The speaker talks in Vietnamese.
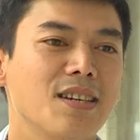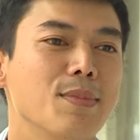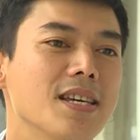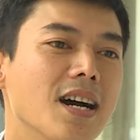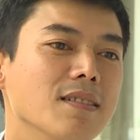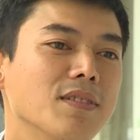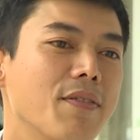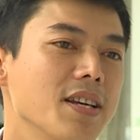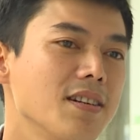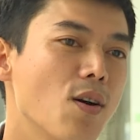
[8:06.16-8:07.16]
thì bây giờ chúng ta
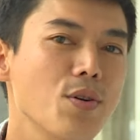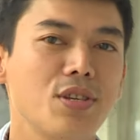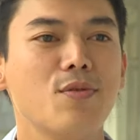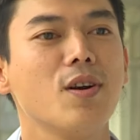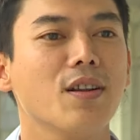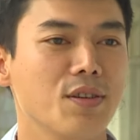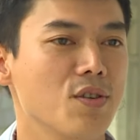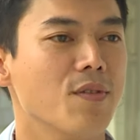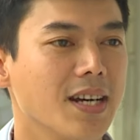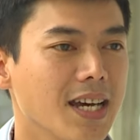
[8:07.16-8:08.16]
phải đối chiếu rất là
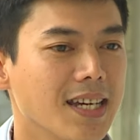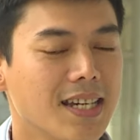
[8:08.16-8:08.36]
nhiều vấn đề.